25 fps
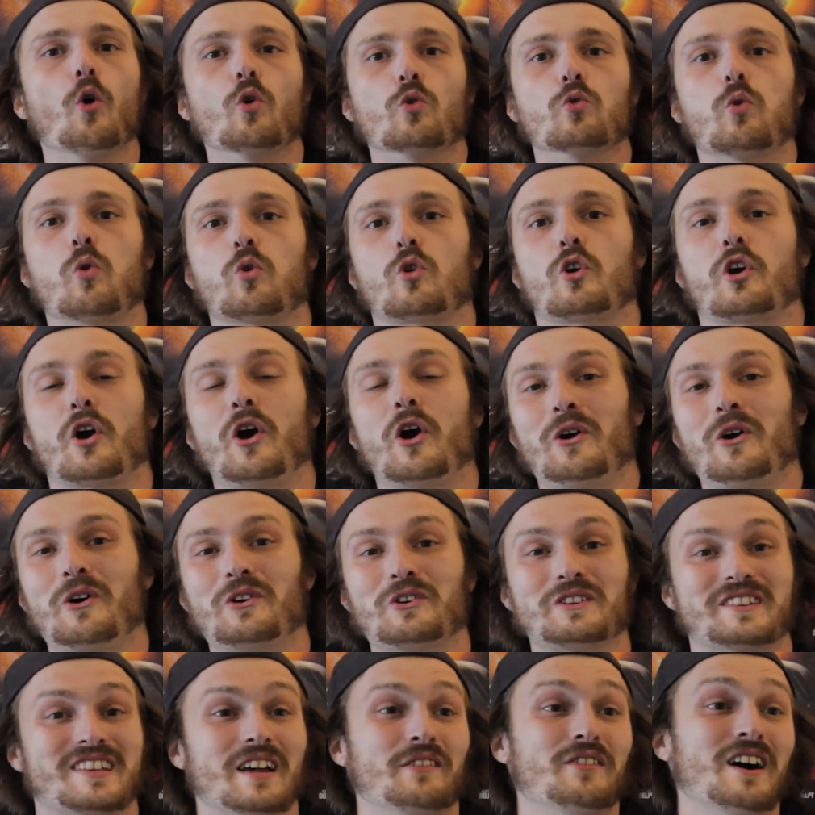Donc
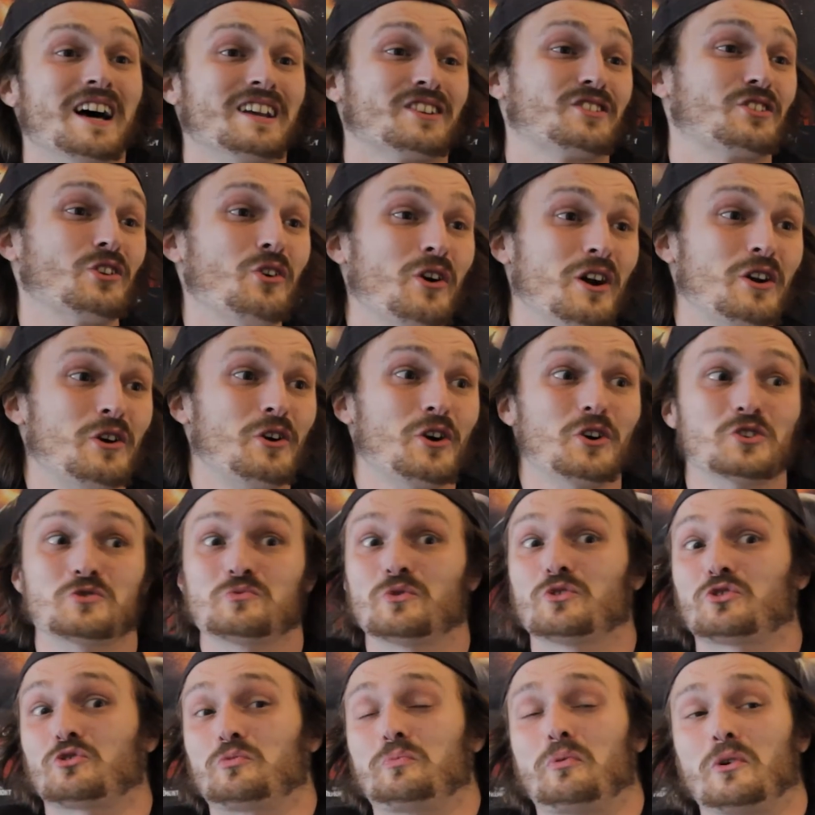euh, ça va à 100 à l'heure, je
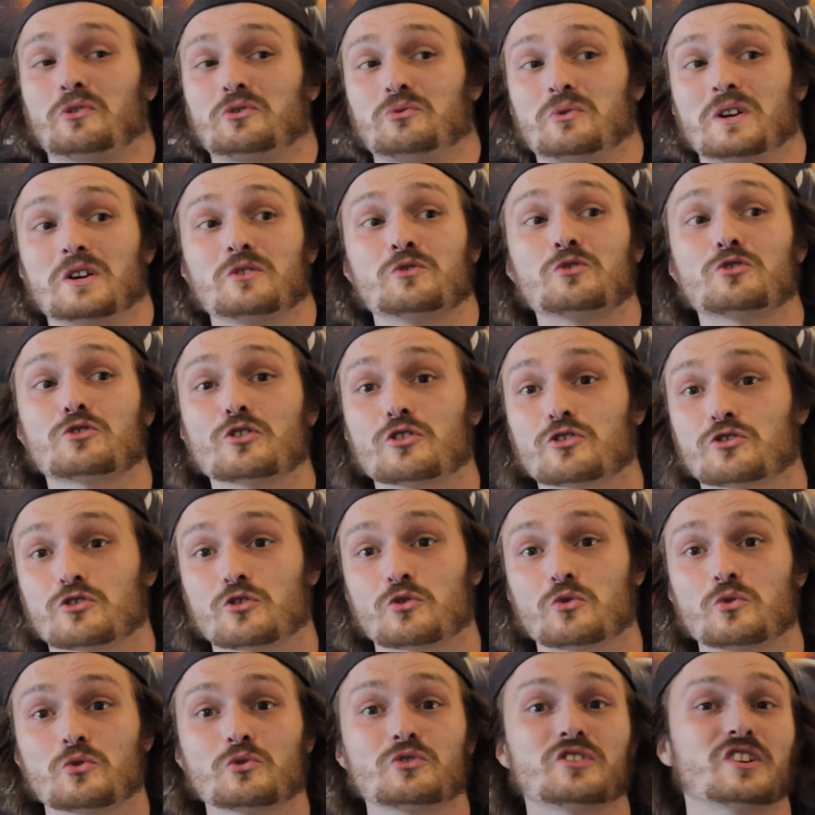me suis pas ennuyé une seule
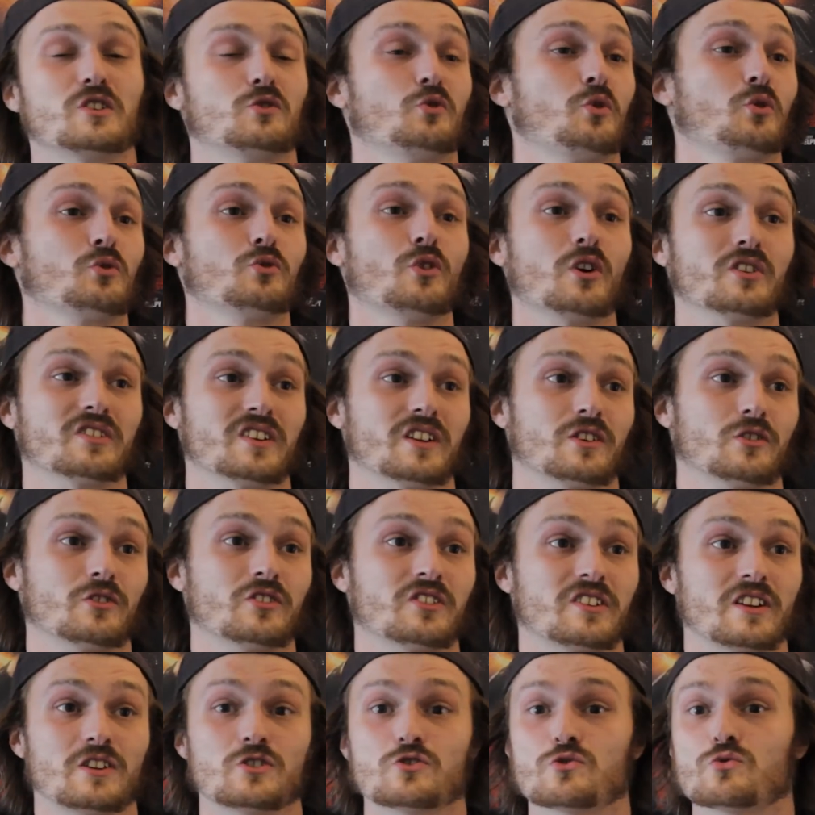seconde, ça dure
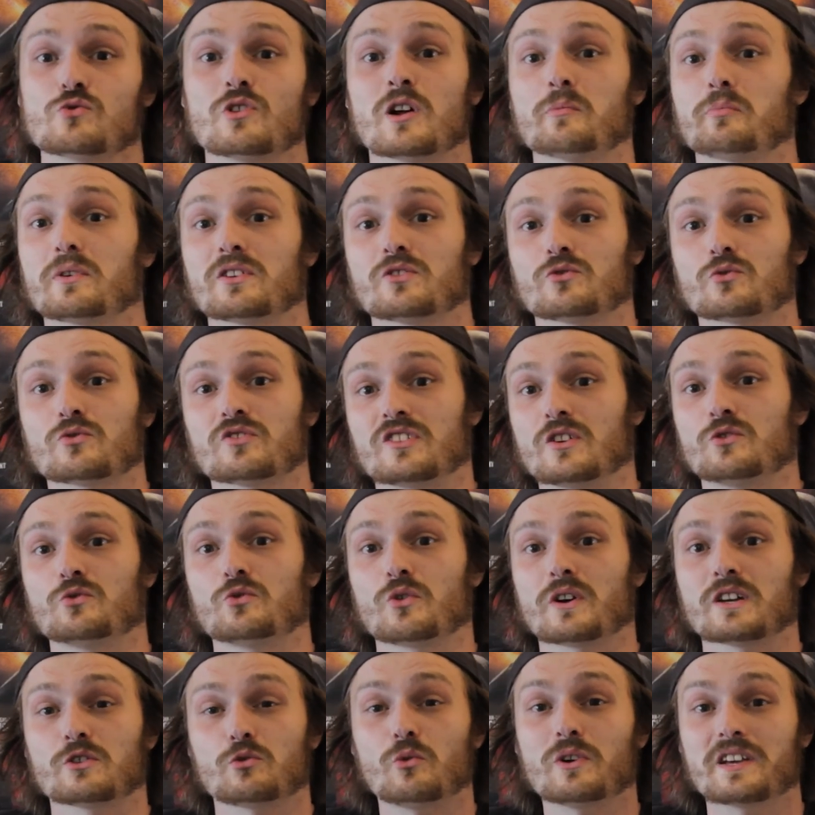1h57, j'ai eu l'impression que ça
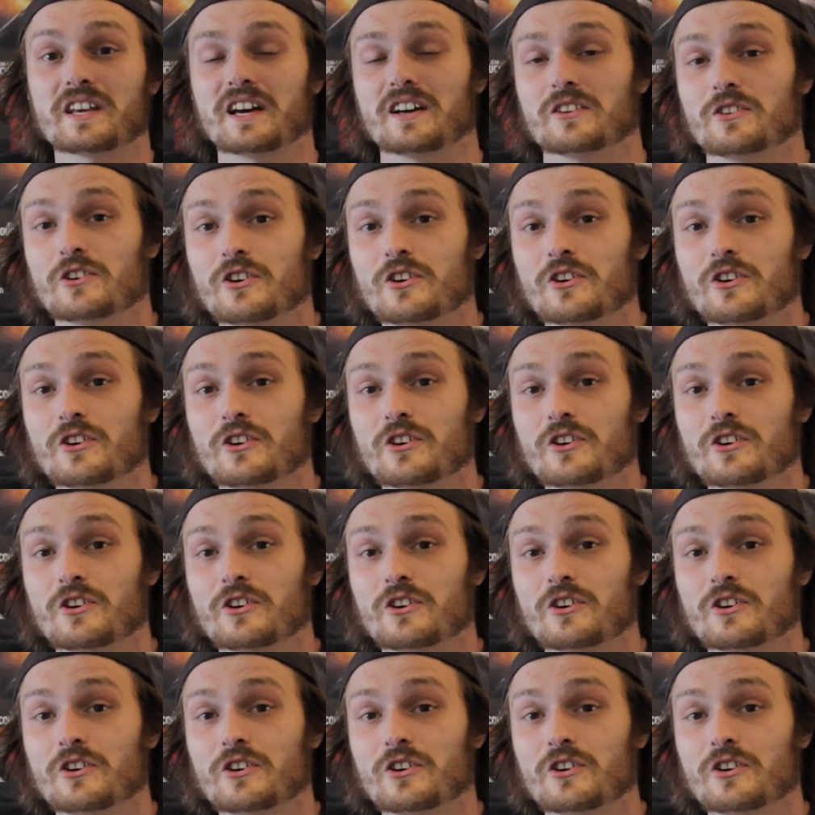durait 3 quarts